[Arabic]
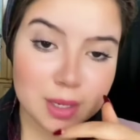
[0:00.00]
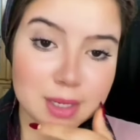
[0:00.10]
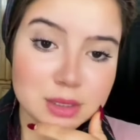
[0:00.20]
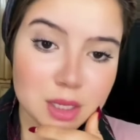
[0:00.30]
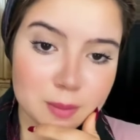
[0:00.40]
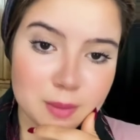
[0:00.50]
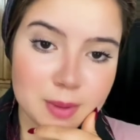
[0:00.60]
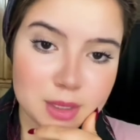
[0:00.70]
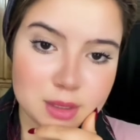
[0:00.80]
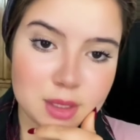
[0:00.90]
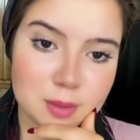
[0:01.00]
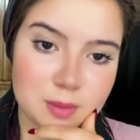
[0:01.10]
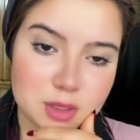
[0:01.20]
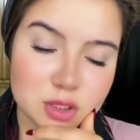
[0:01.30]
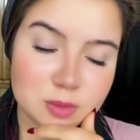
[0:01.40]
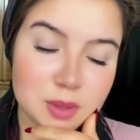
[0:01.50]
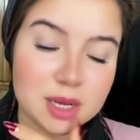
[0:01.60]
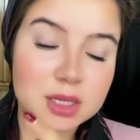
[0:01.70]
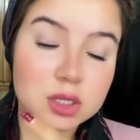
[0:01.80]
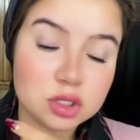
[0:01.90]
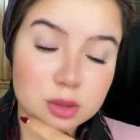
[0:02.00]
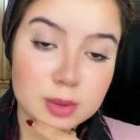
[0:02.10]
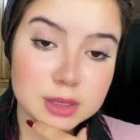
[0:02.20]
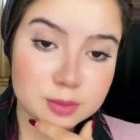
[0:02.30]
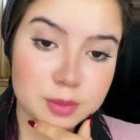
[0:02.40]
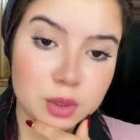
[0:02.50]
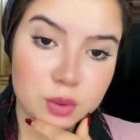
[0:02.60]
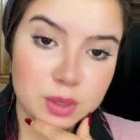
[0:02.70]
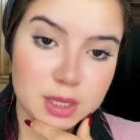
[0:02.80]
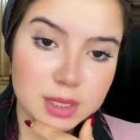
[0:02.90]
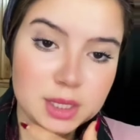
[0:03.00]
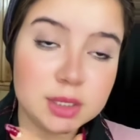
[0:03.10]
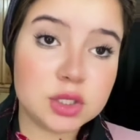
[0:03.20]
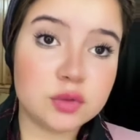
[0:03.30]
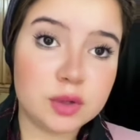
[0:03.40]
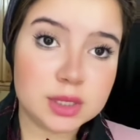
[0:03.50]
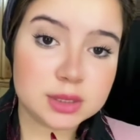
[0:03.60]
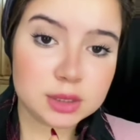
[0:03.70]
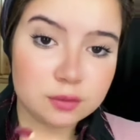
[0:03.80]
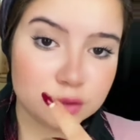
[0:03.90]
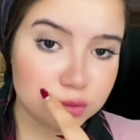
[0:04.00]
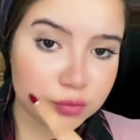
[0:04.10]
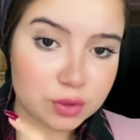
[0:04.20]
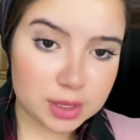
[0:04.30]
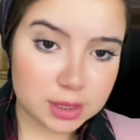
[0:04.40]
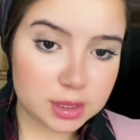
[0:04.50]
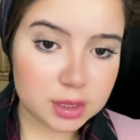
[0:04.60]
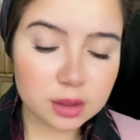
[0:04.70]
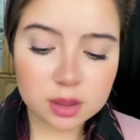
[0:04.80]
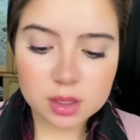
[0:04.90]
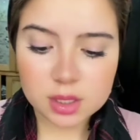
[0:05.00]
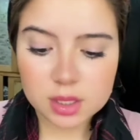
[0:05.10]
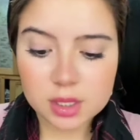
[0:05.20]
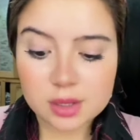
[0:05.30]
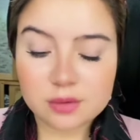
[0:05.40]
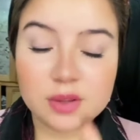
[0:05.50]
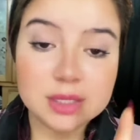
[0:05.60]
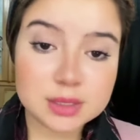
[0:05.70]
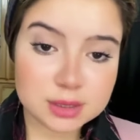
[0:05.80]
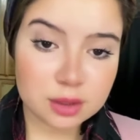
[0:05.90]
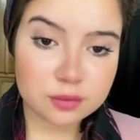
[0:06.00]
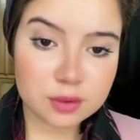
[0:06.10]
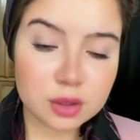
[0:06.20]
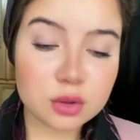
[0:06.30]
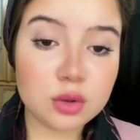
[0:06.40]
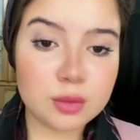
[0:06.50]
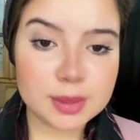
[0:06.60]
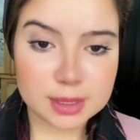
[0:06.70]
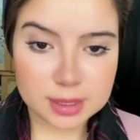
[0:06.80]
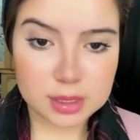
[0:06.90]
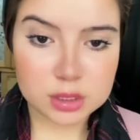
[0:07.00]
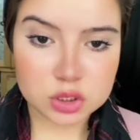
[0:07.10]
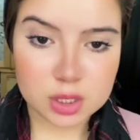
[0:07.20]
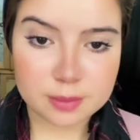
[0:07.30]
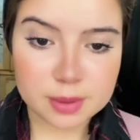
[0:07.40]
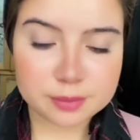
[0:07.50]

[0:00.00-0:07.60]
حاجه قبل ما غادي نكمل الشميع غادي نشرب لاسبيغولين حيت فيه السخفه شوفوا عينيا فيه السخفه واليوم درت الحجامه